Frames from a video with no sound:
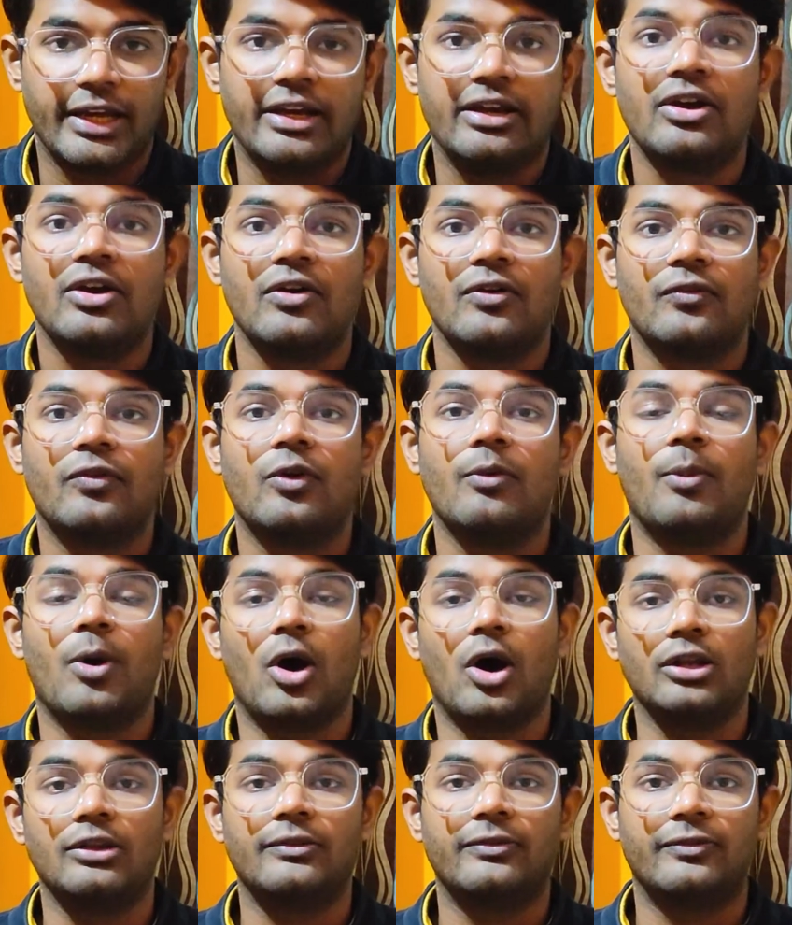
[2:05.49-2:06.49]
है वो
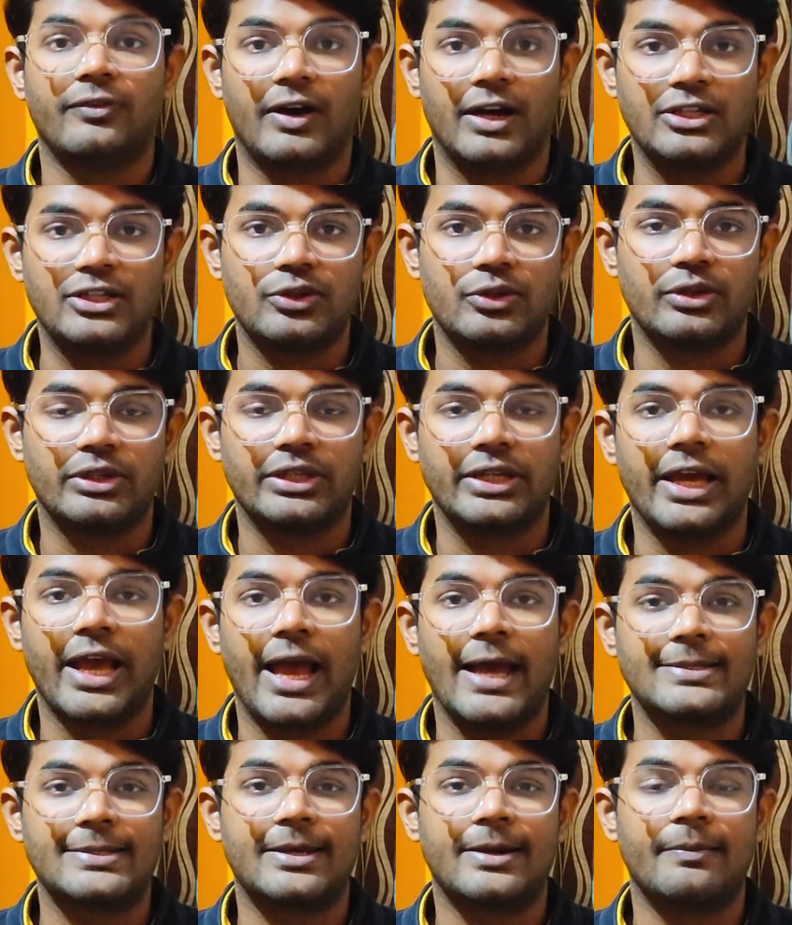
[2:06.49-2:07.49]
बहुत फास्ट होती
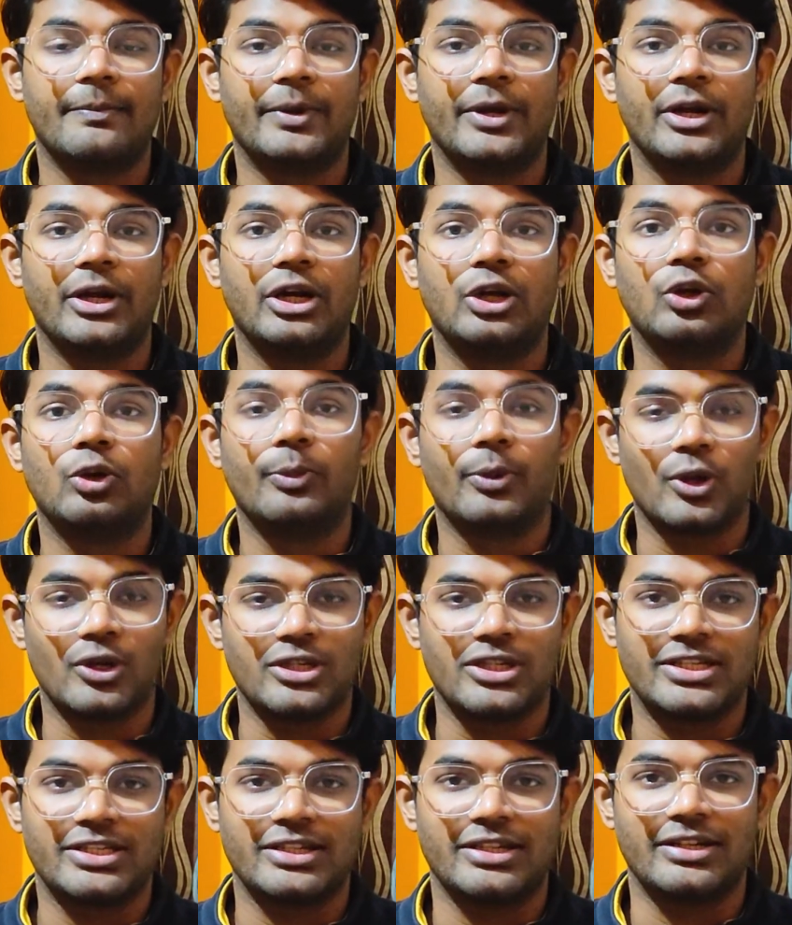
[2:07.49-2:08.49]
है एज कम्पेयर टू
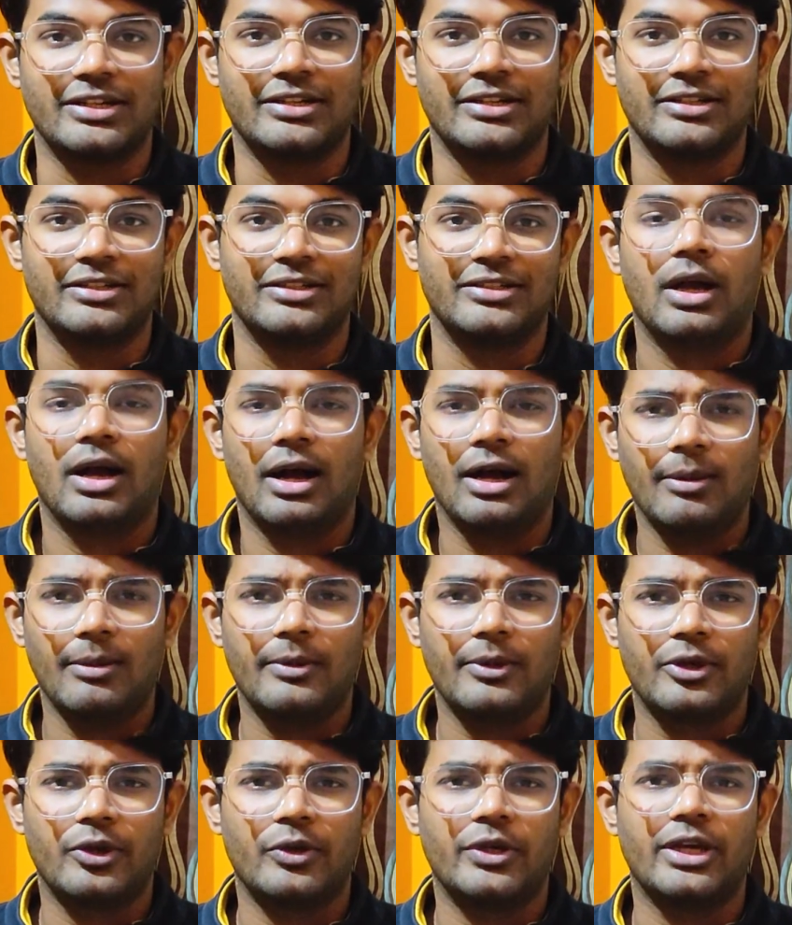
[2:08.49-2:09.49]
प्रोसेसर
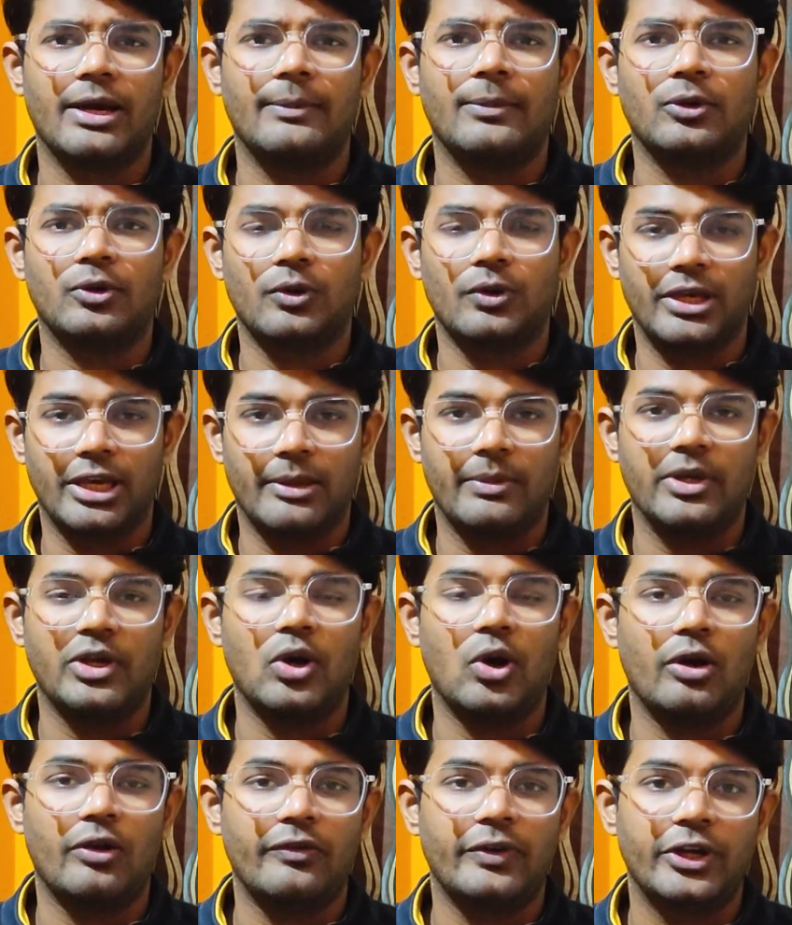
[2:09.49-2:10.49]
अब क्योंकि आप लोगों को
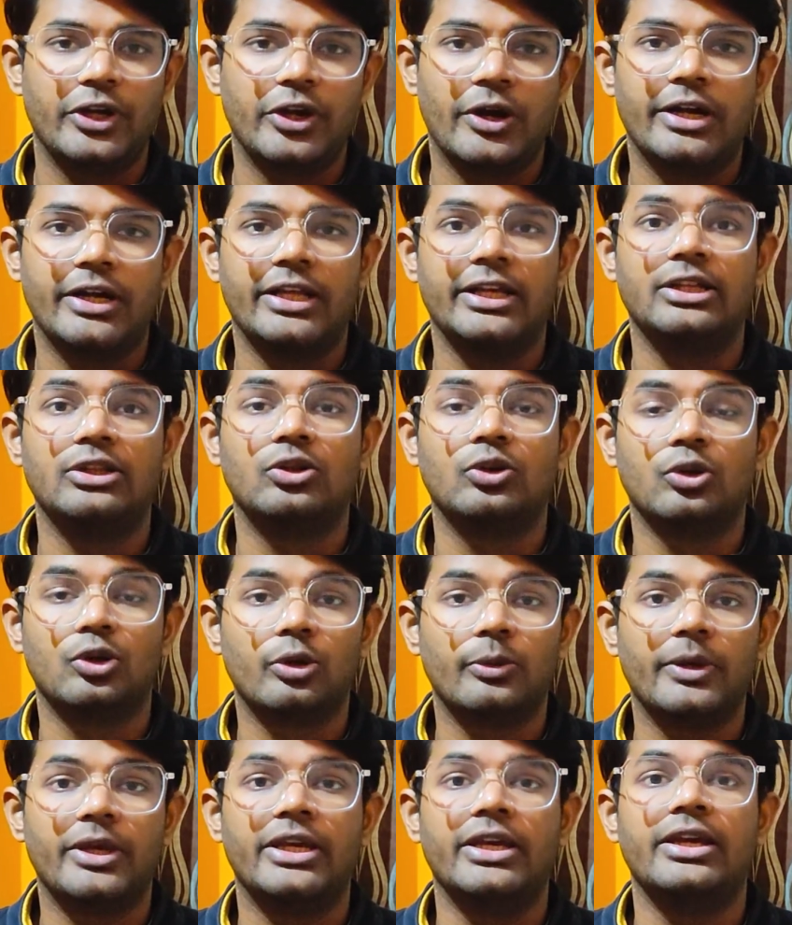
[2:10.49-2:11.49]
गेमिंग और वीडियो एडिटिंग
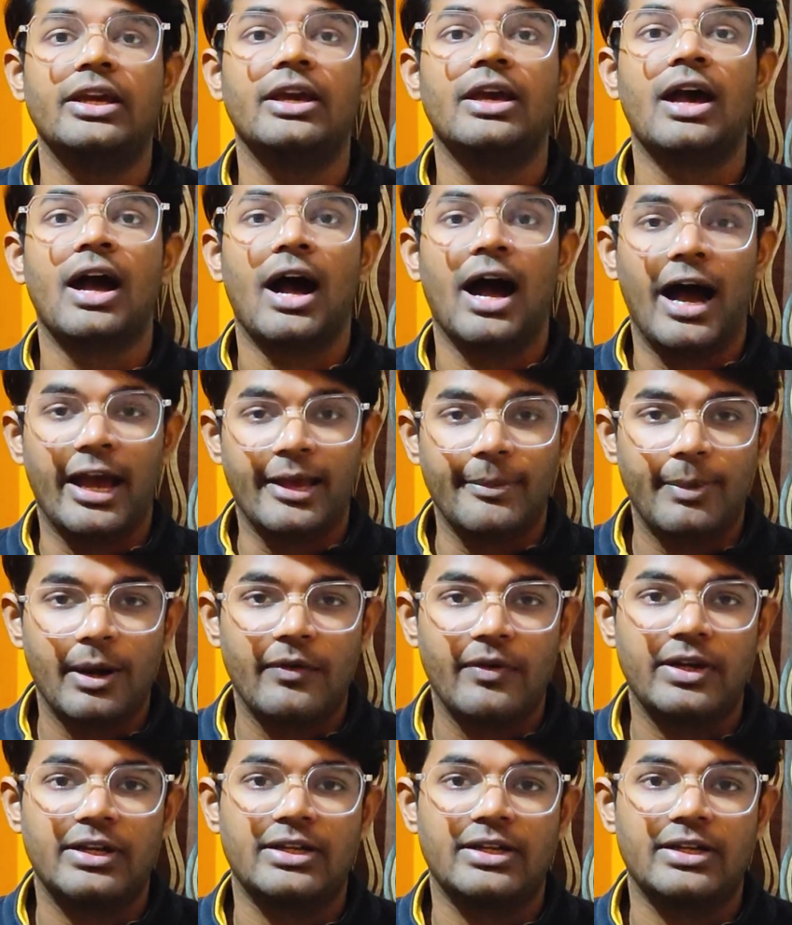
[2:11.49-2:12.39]
दोनों में ही हाई पावर